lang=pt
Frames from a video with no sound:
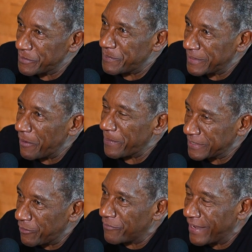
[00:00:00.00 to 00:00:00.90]
o hospital para
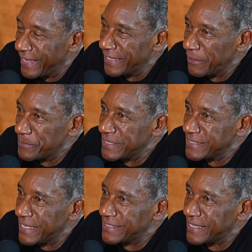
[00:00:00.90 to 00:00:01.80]
salvar ela, eu
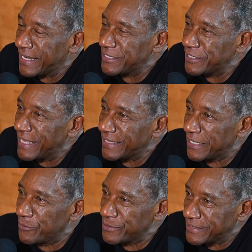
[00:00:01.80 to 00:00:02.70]
precisei ser candidata
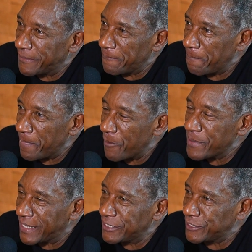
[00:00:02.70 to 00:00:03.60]
à adoção. Eu
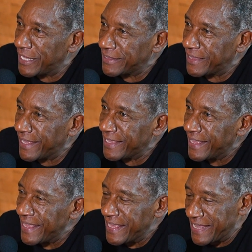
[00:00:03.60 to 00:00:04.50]
me candidatei
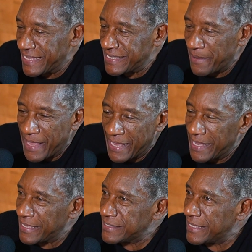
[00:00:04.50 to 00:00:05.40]
e essa é
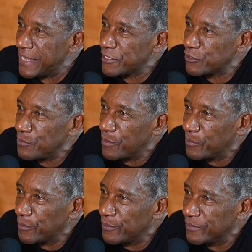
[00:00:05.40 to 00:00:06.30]
a cereja do meu
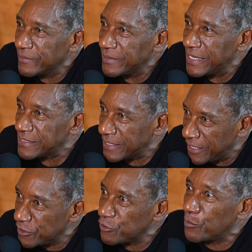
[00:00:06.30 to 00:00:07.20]
bolo. E a
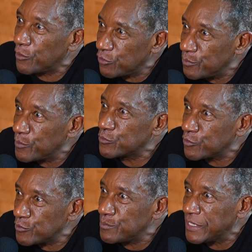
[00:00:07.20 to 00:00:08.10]
cereja do bolo dos meus
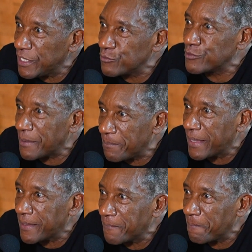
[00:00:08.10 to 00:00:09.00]
dois meninos também.